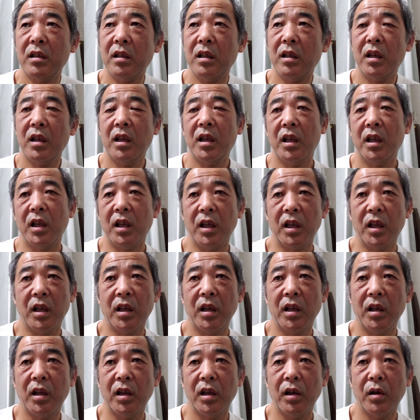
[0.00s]
で
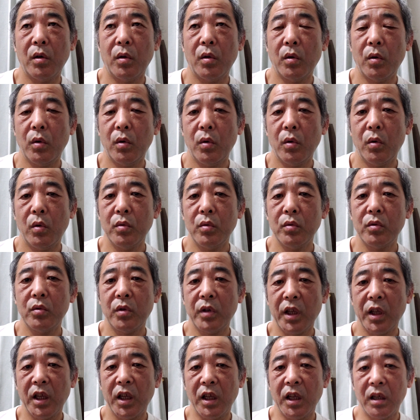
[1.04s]
ね、ほん
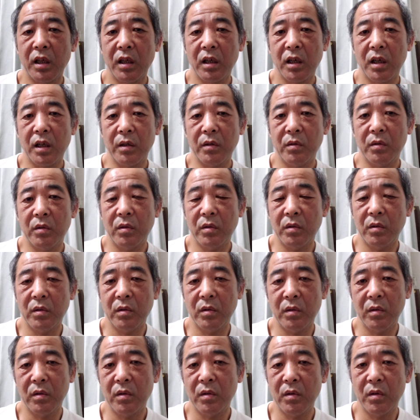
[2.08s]
とね、あ
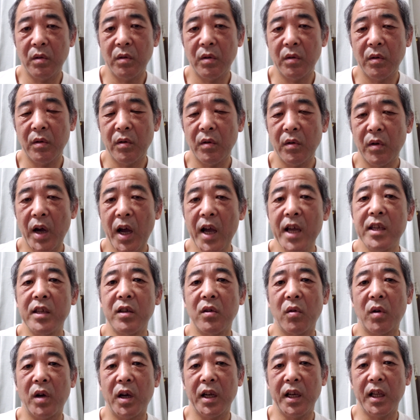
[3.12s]
のー、廃
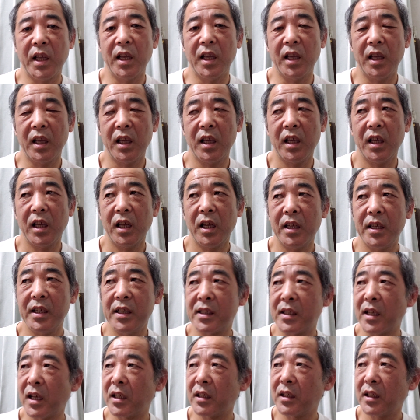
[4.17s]
墟がね、に、
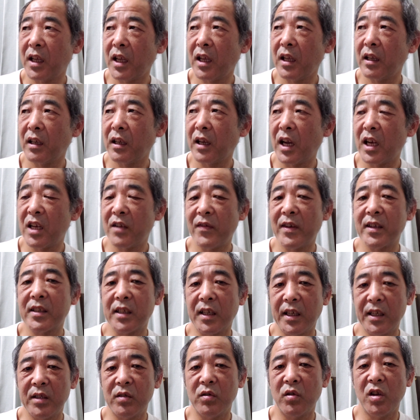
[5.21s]
さんげんありまし
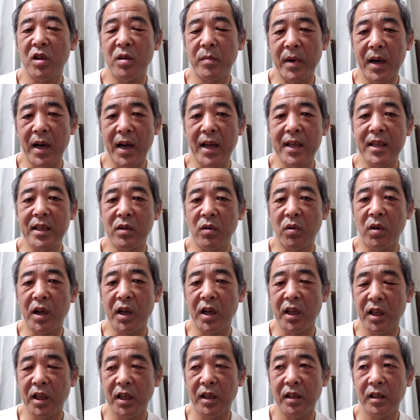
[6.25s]
たね、そういえば、廃墟が
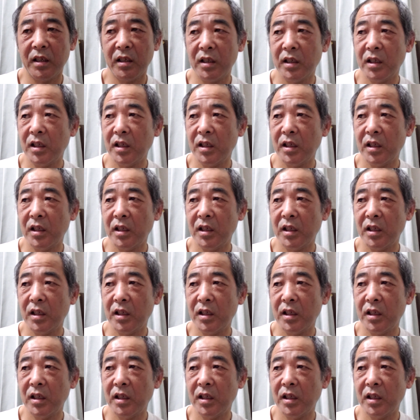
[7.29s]
ね。